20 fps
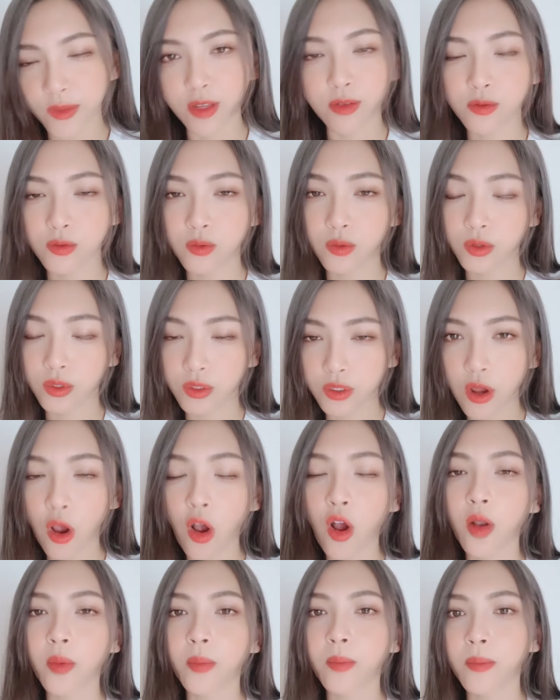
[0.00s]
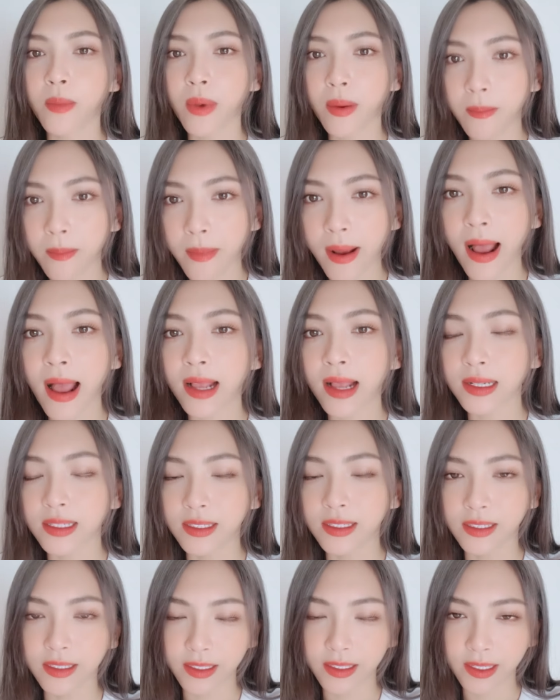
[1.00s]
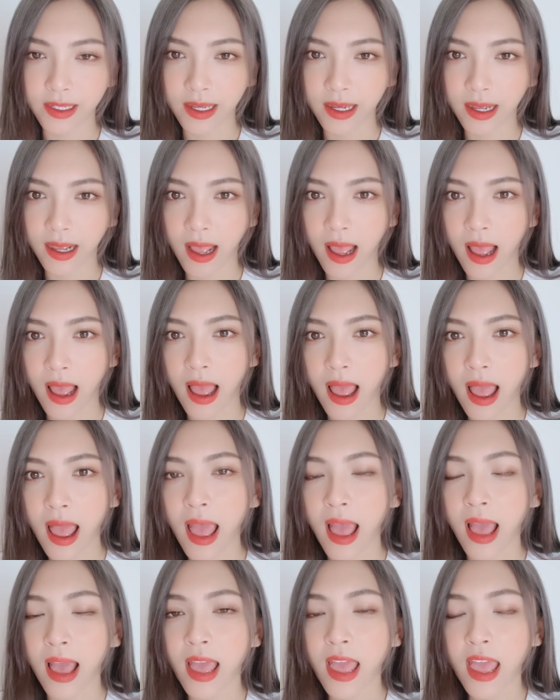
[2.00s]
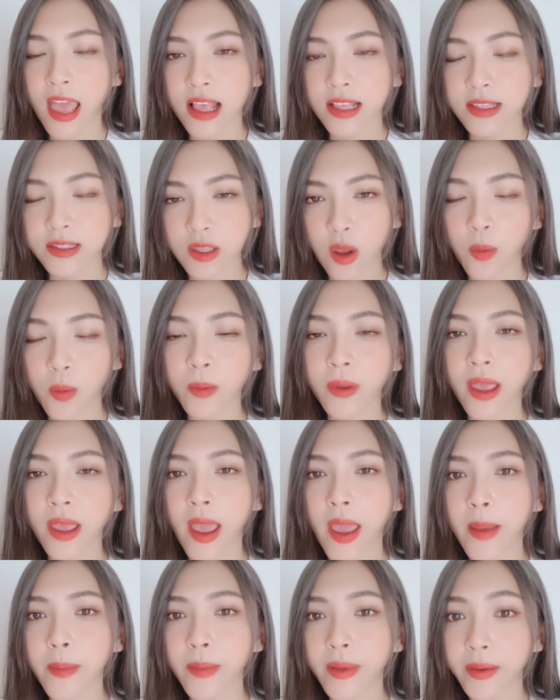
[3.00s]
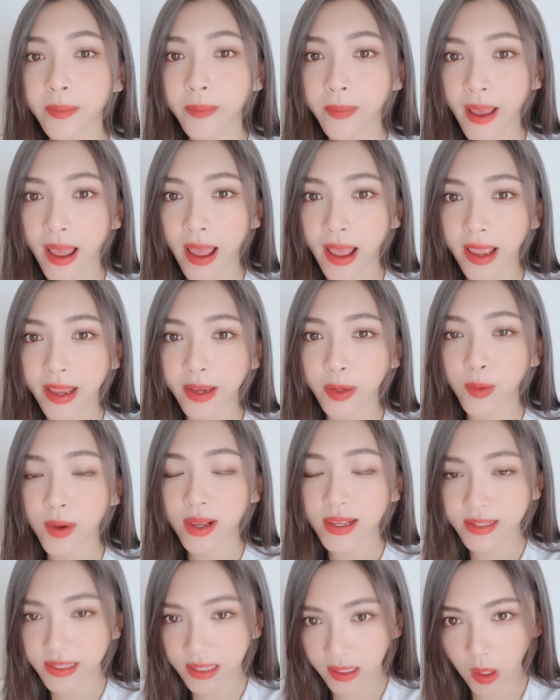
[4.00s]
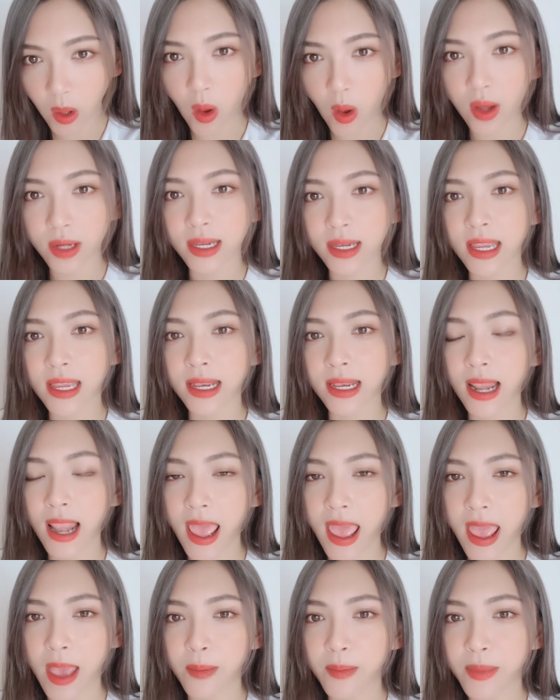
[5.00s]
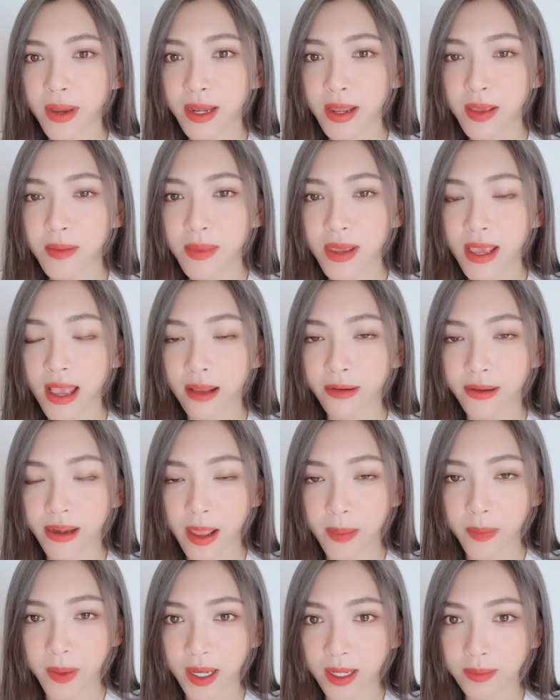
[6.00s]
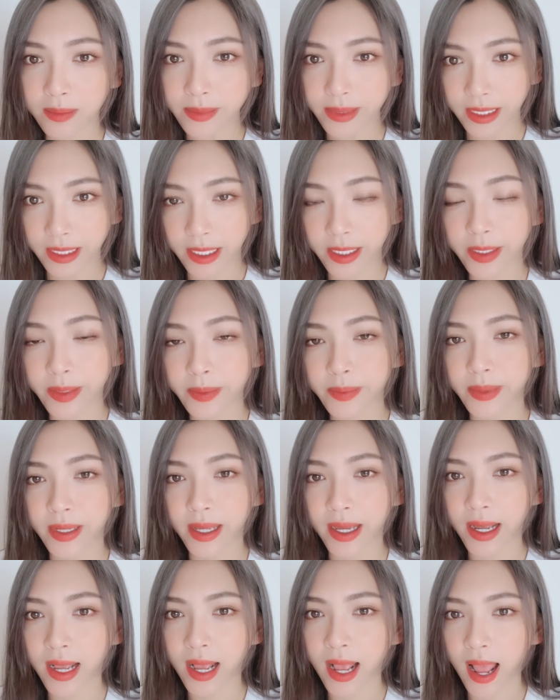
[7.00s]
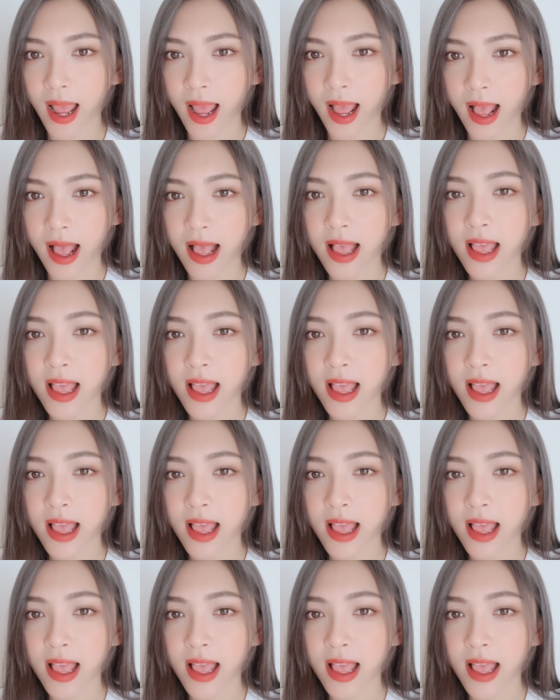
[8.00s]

สุดยอดมากๆเลยนะคะ อ่ะ จบเกมกันไปด้วยสกอร์นี้แหละไม่ได้มีอะไรเพิ่มเติมนะคะ